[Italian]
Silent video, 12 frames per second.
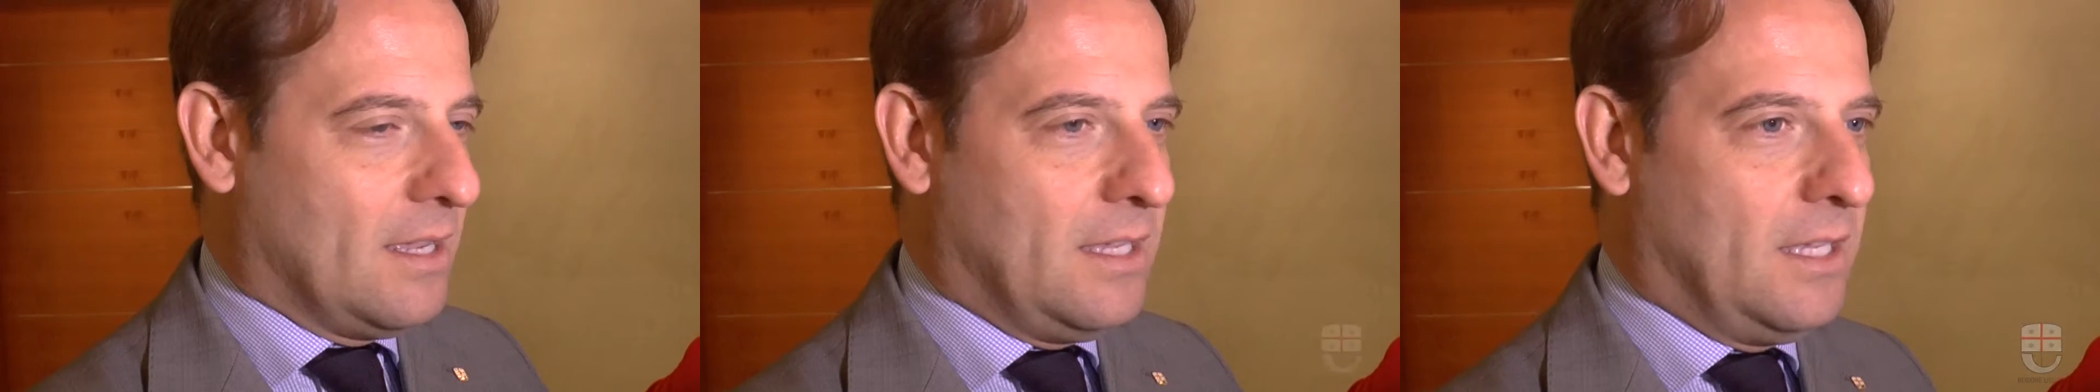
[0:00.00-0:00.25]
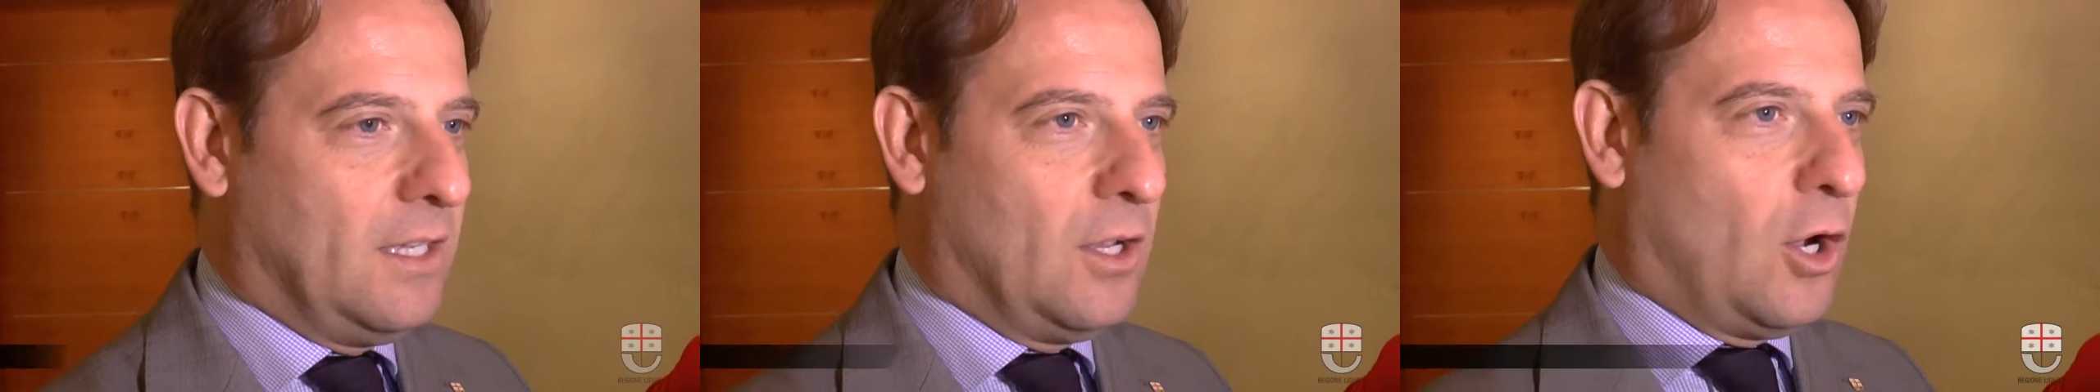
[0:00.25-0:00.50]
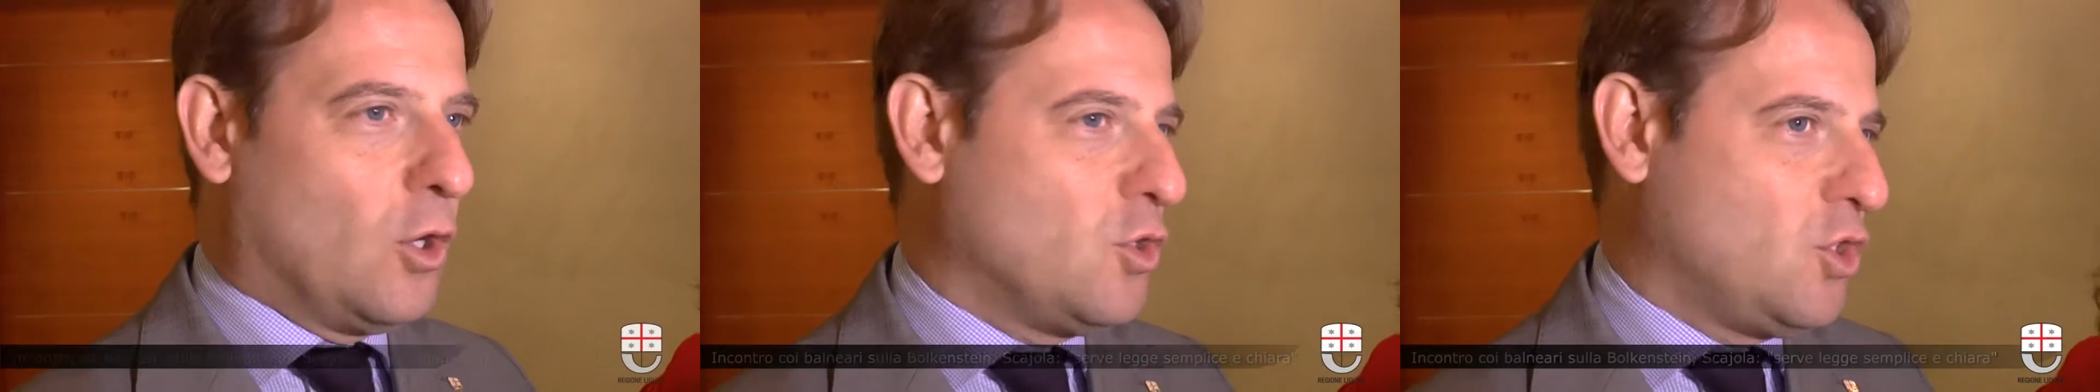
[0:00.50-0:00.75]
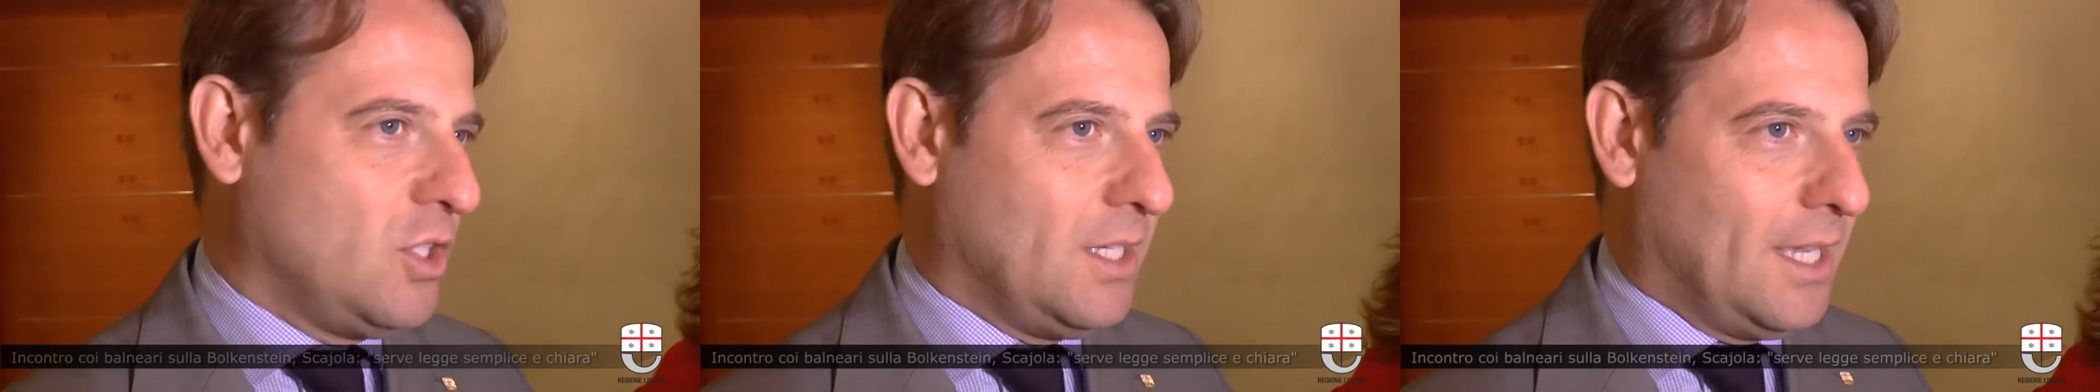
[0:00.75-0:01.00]
E
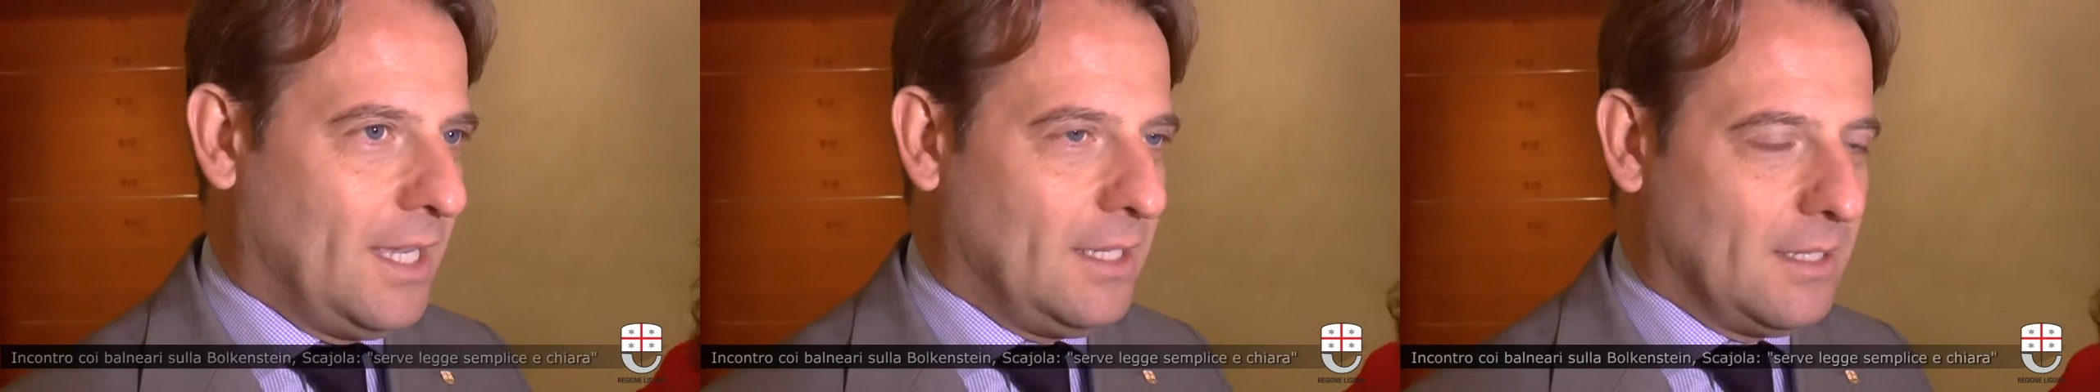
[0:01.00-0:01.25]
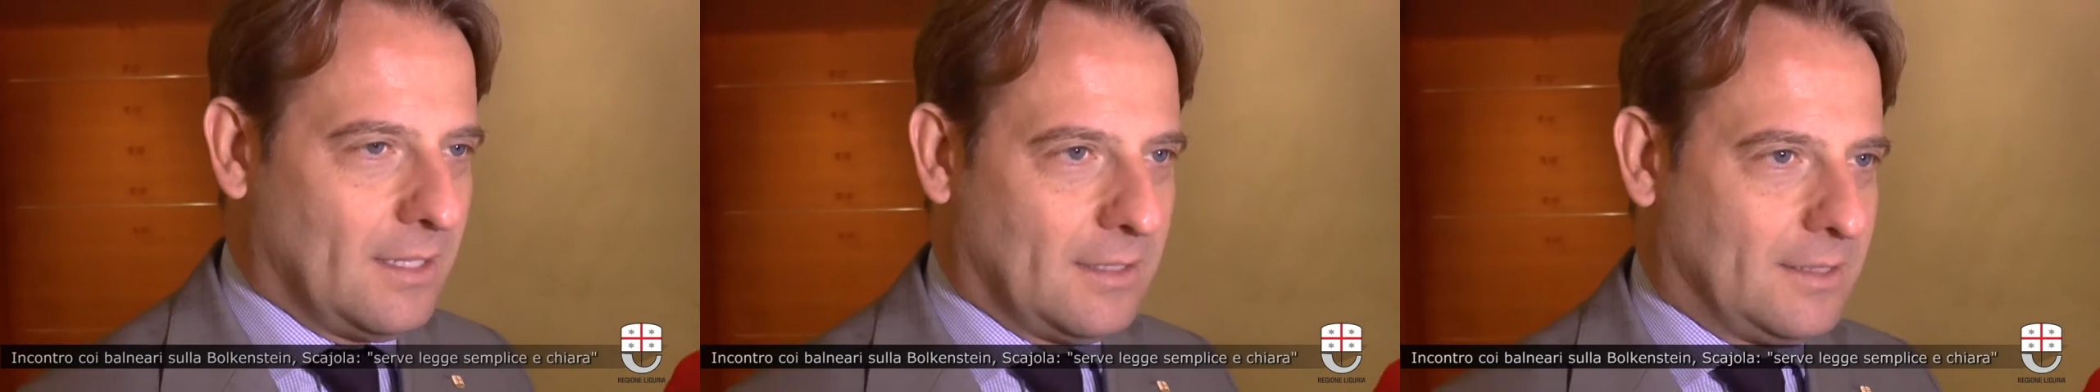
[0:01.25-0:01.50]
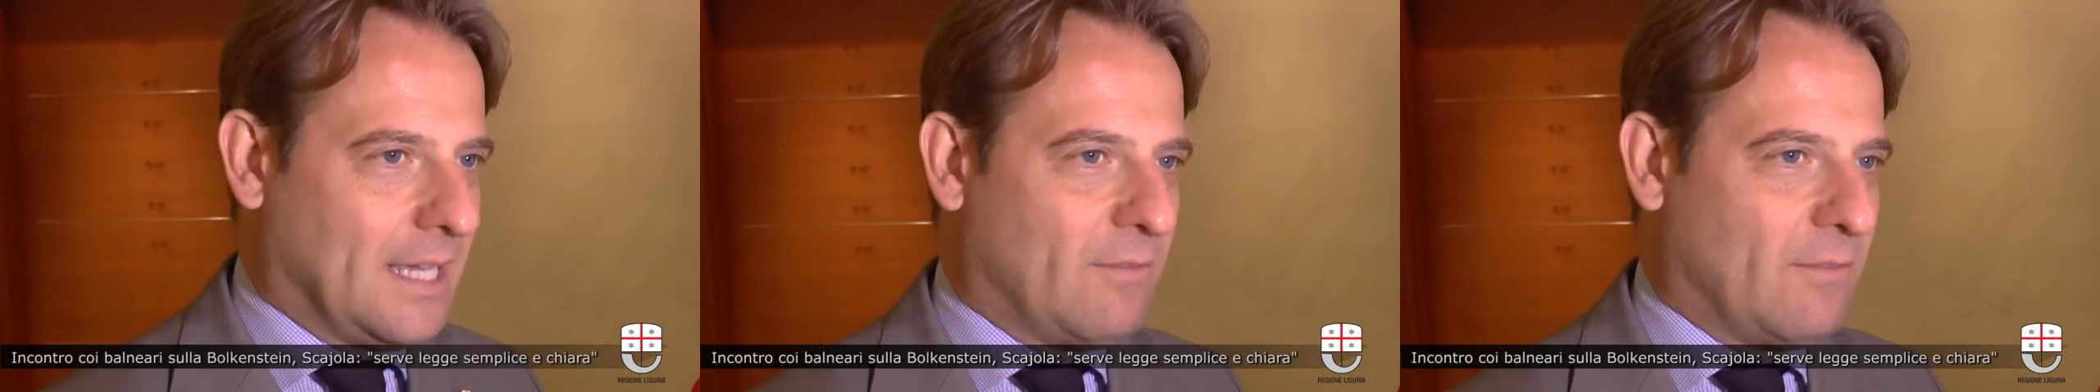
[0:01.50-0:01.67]
oggi è il